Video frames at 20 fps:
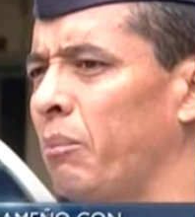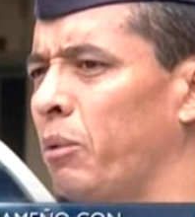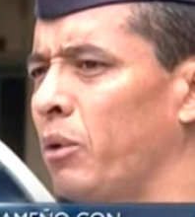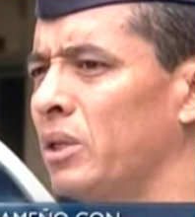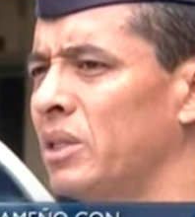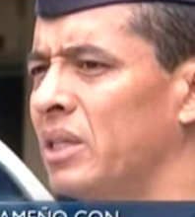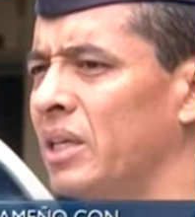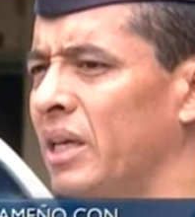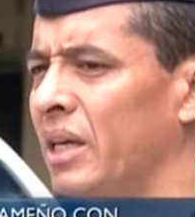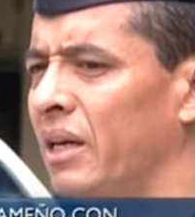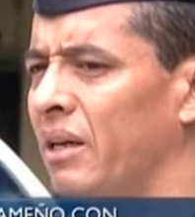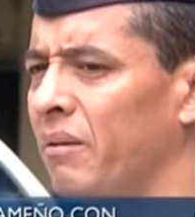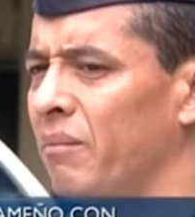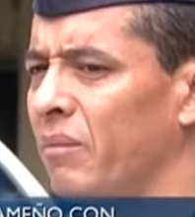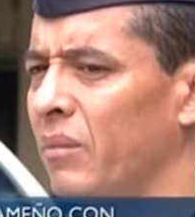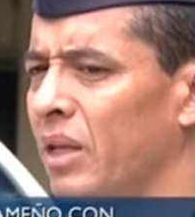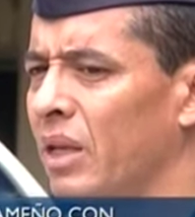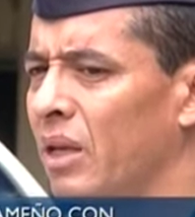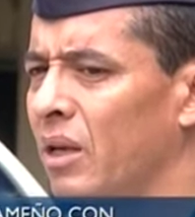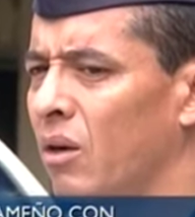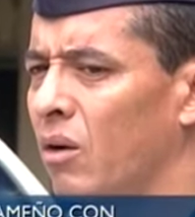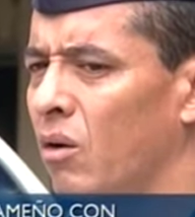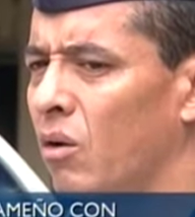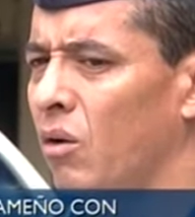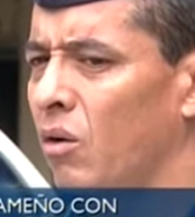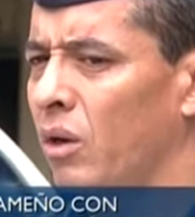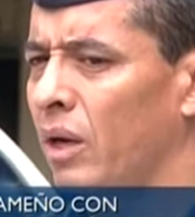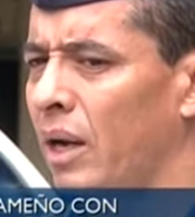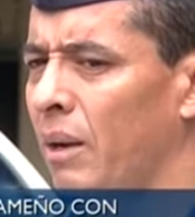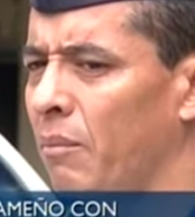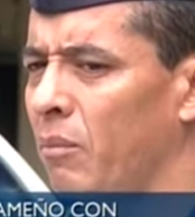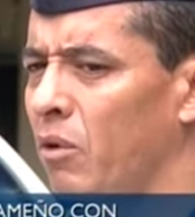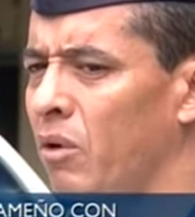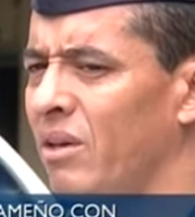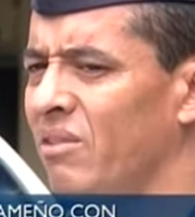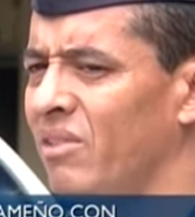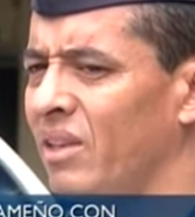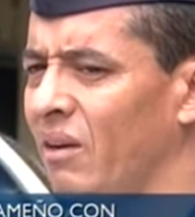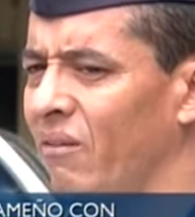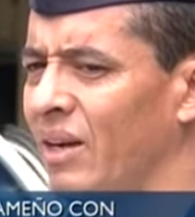policía, logramos
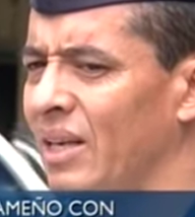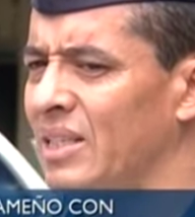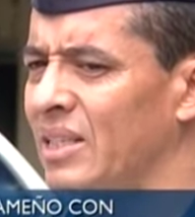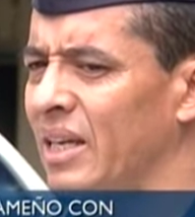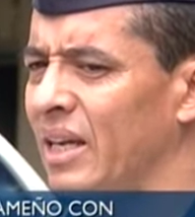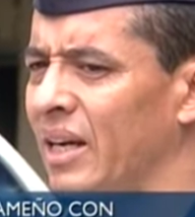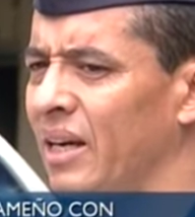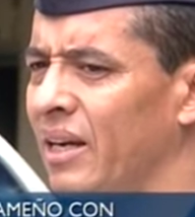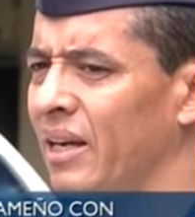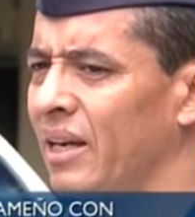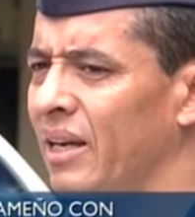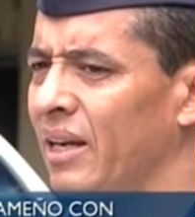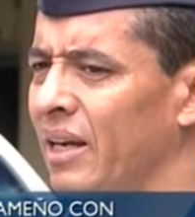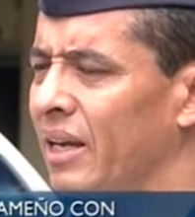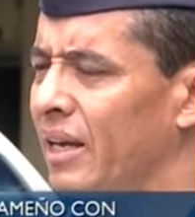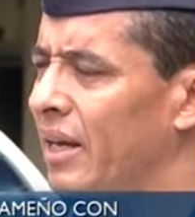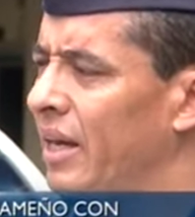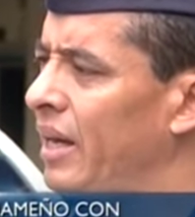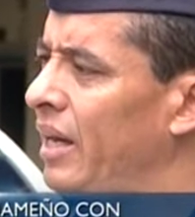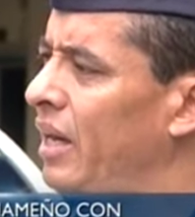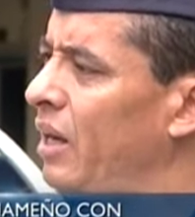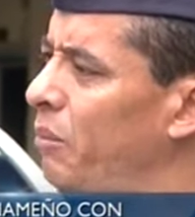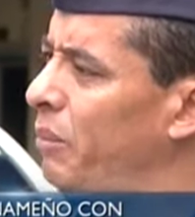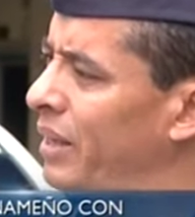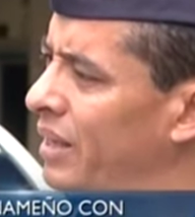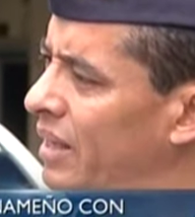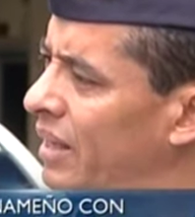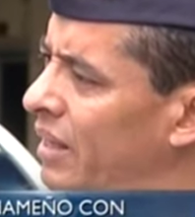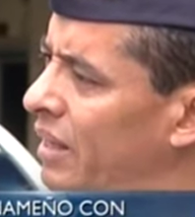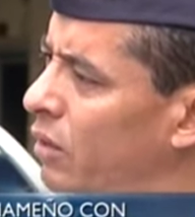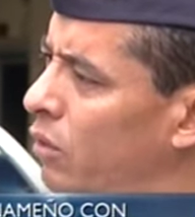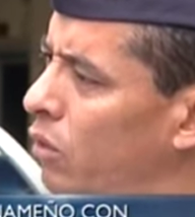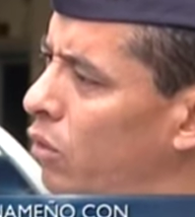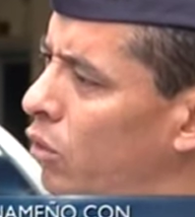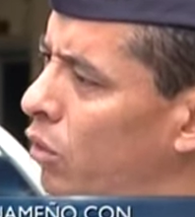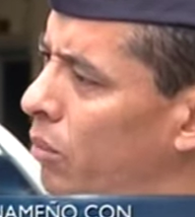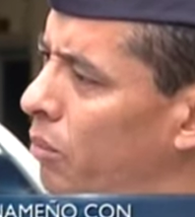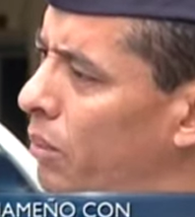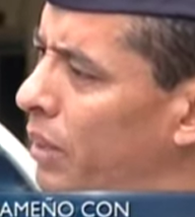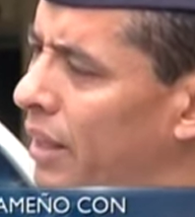establecer que el verdadero
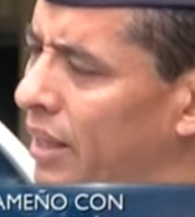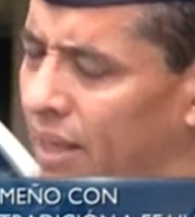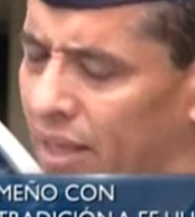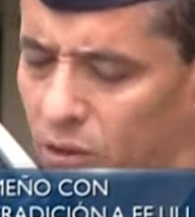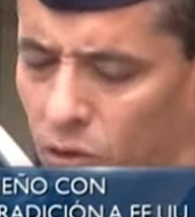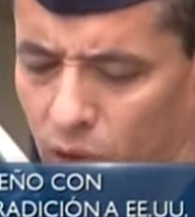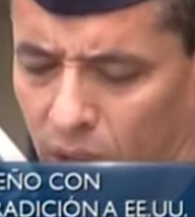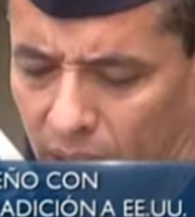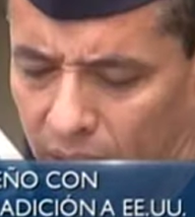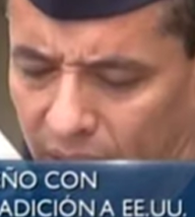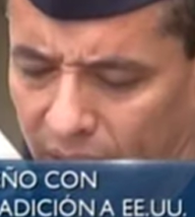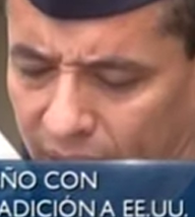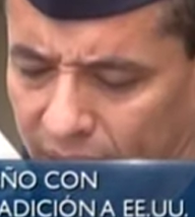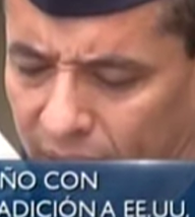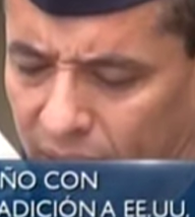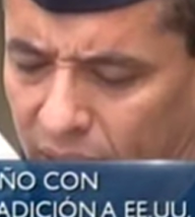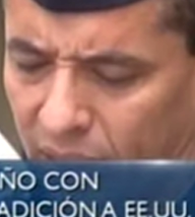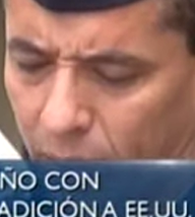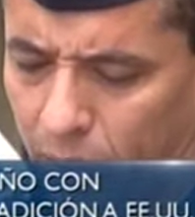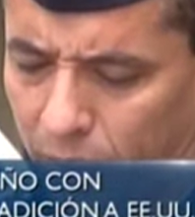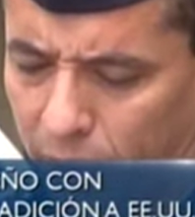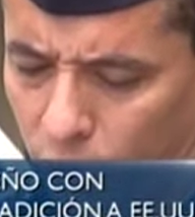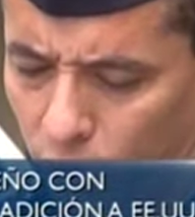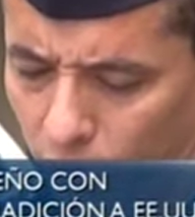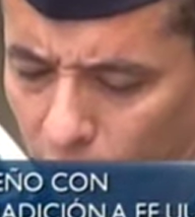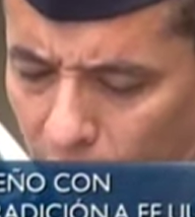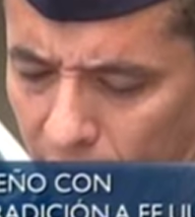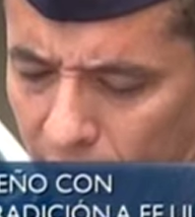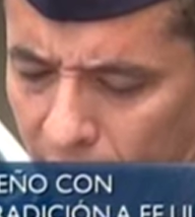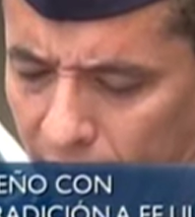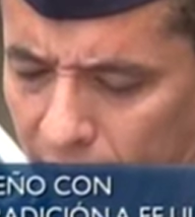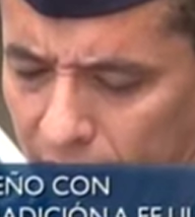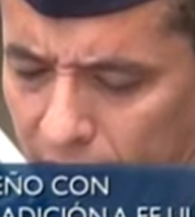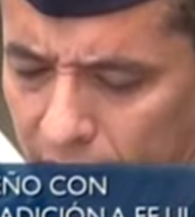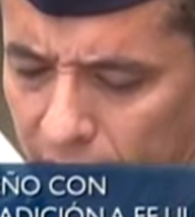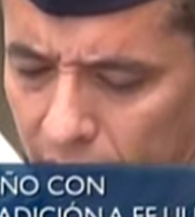nombre y nacionalidad de esta persona